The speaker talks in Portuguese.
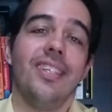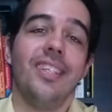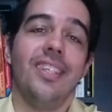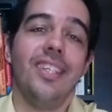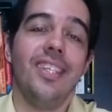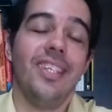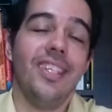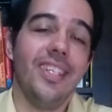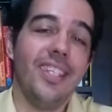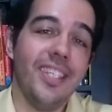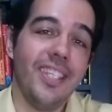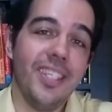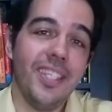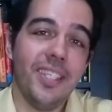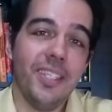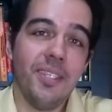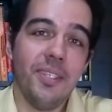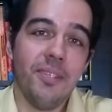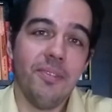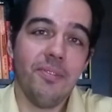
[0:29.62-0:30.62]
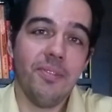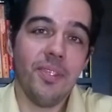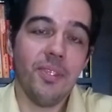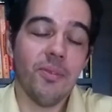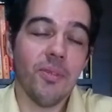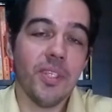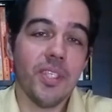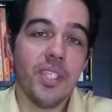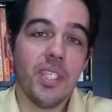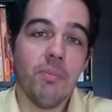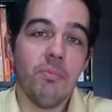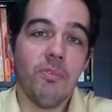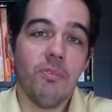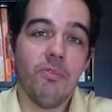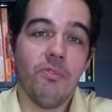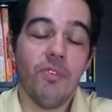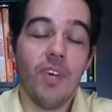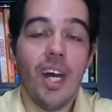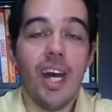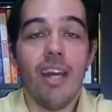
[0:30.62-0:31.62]
E enfim, eu recebo
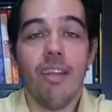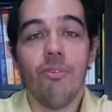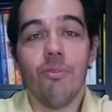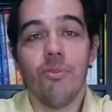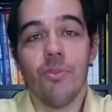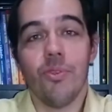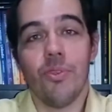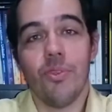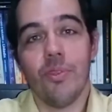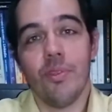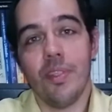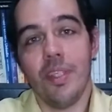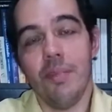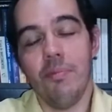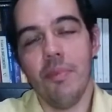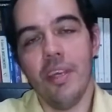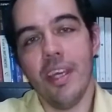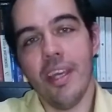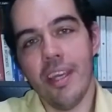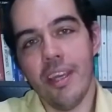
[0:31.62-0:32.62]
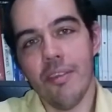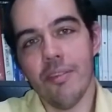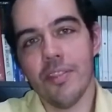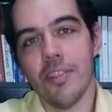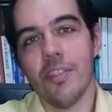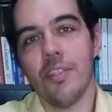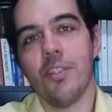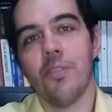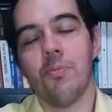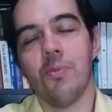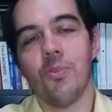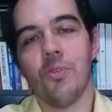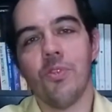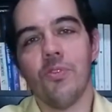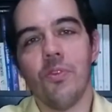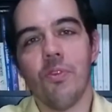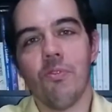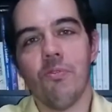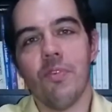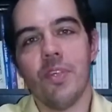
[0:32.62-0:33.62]
vários e-mails, às vezes as pessoas
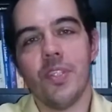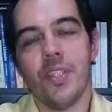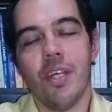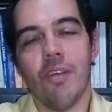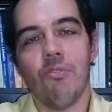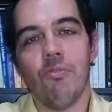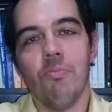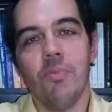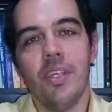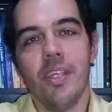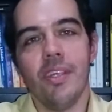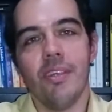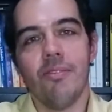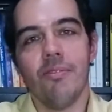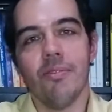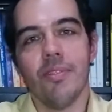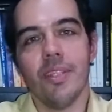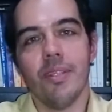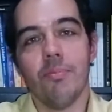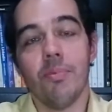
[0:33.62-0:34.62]
vêm conversar comigo, né?